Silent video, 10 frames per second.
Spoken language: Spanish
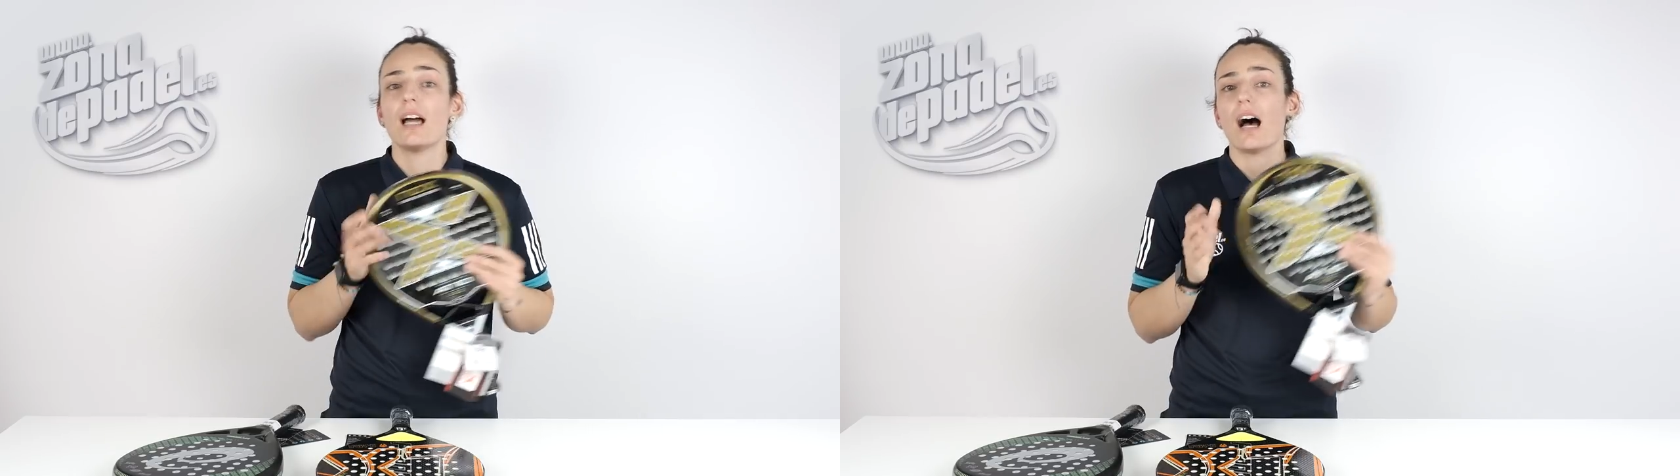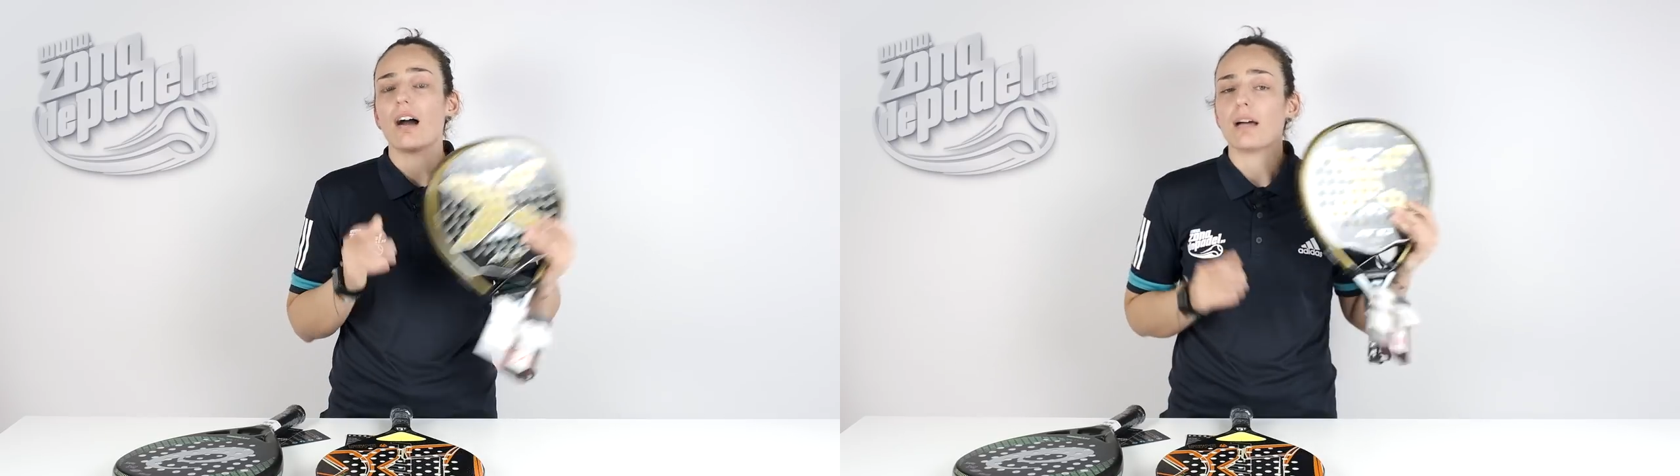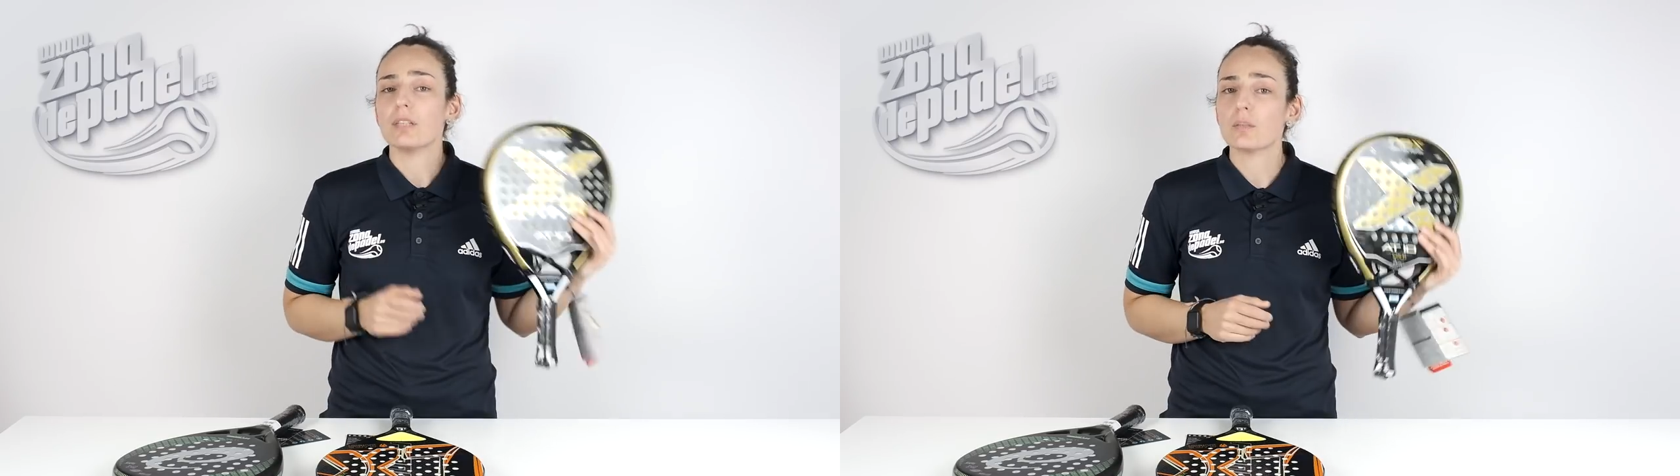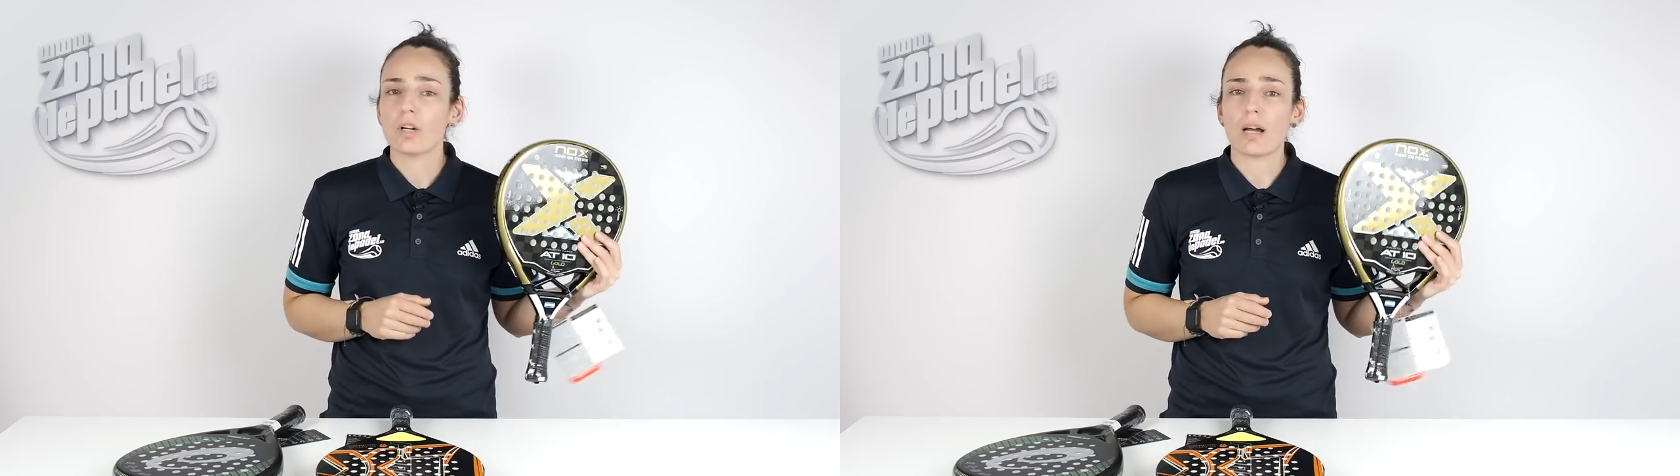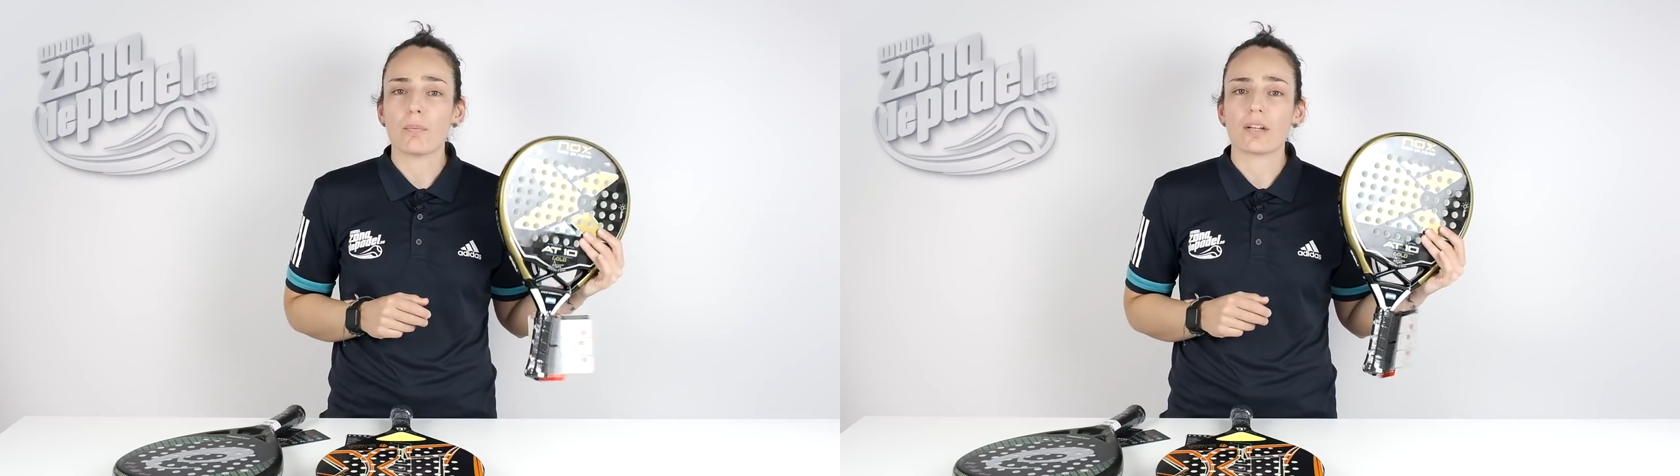Ahora
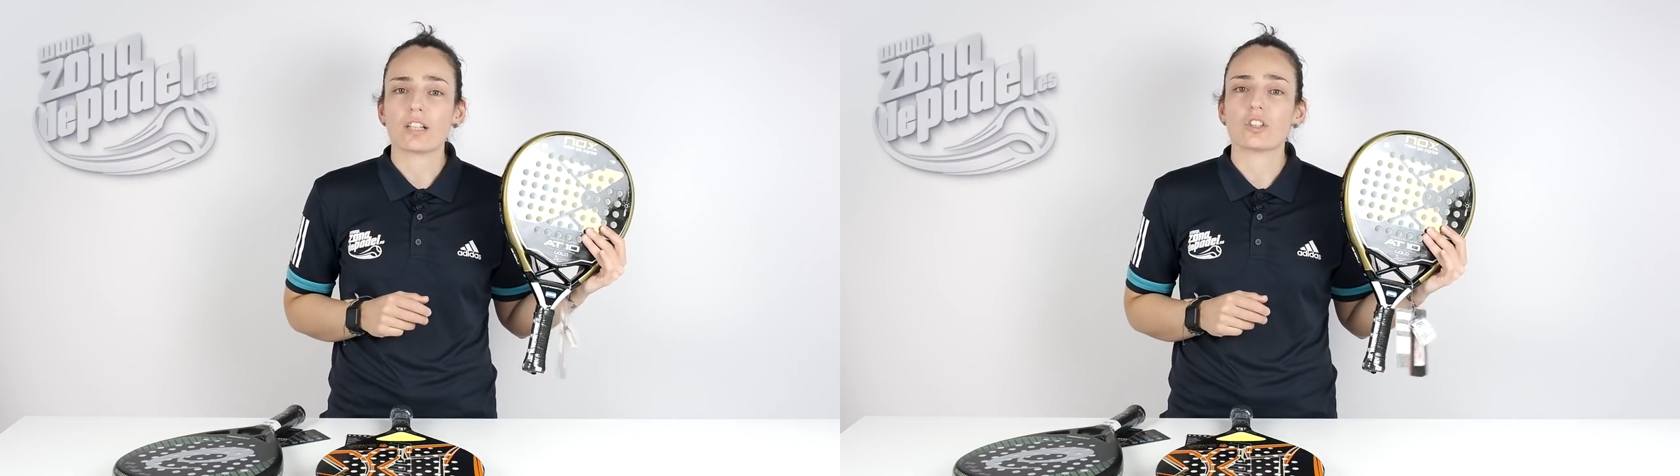mismo la podrás